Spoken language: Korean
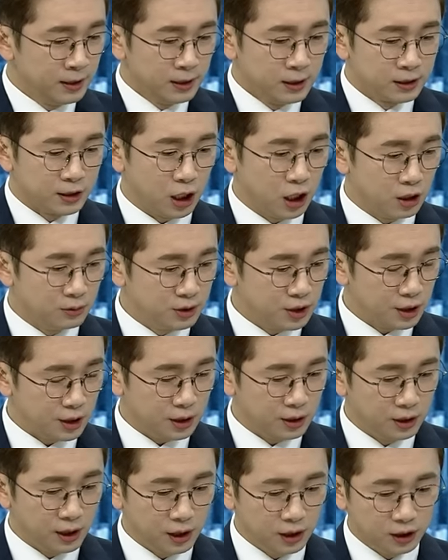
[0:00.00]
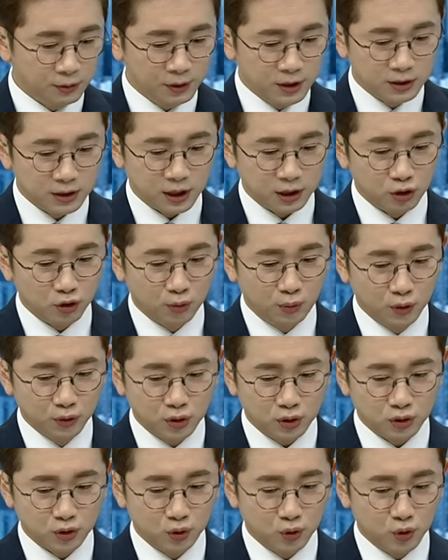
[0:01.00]
자, 그럼 이제 이데일리 TV 인사이트로
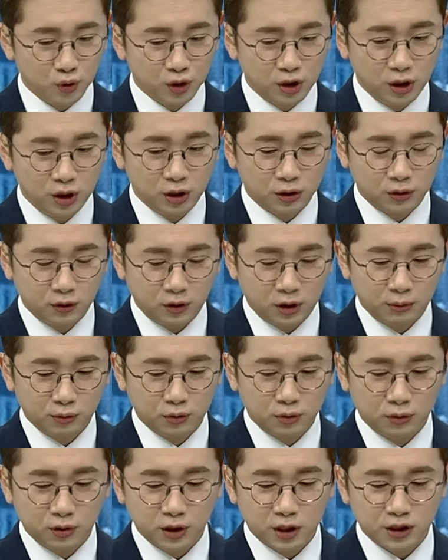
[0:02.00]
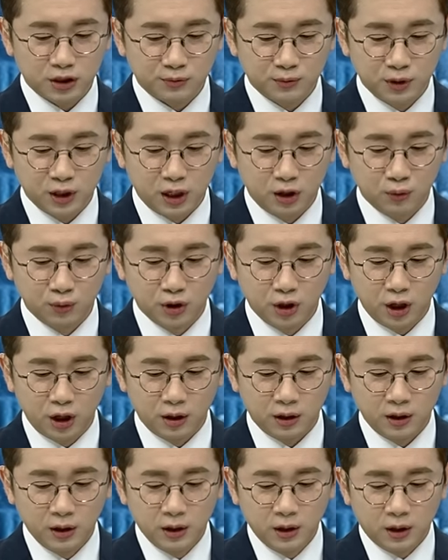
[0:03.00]
본격적으로 이 들어가 보도록 하겠습니다.
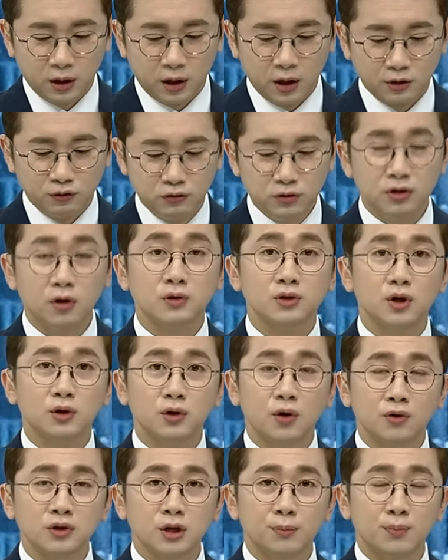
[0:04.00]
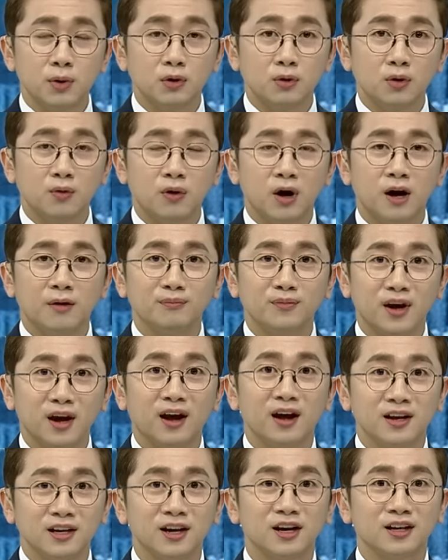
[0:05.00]
오늘은 어, 윤석천 경제평론가와
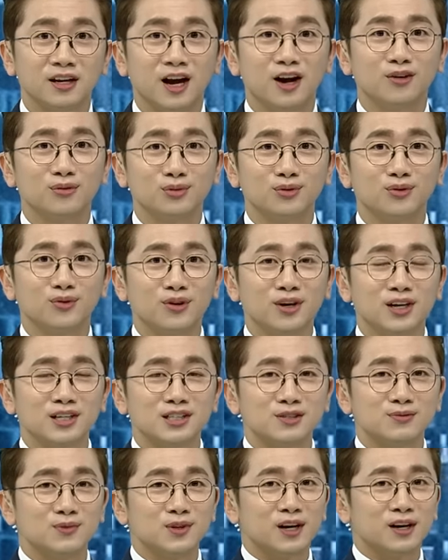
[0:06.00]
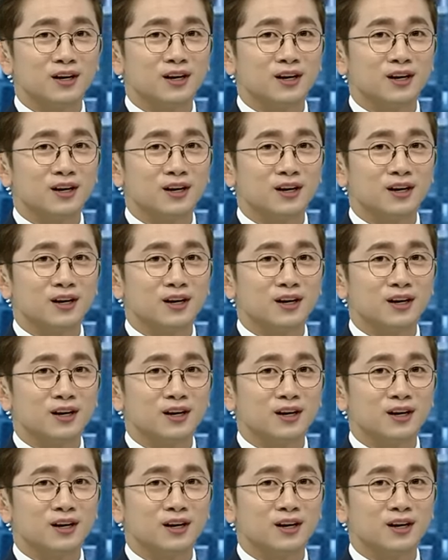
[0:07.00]
함께 이야기를 나눠보도록 하겠습니다.